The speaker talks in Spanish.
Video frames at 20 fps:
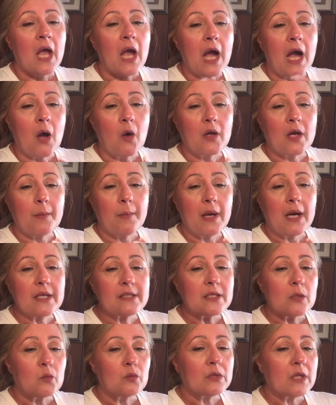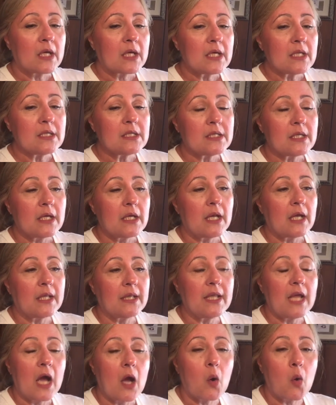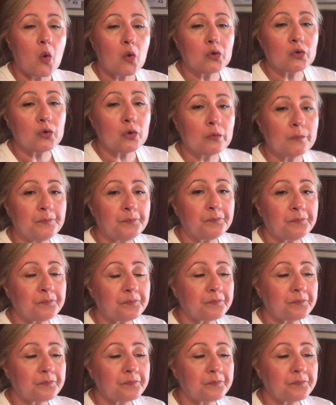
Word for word: Ahora para la segunda quincena de agosto,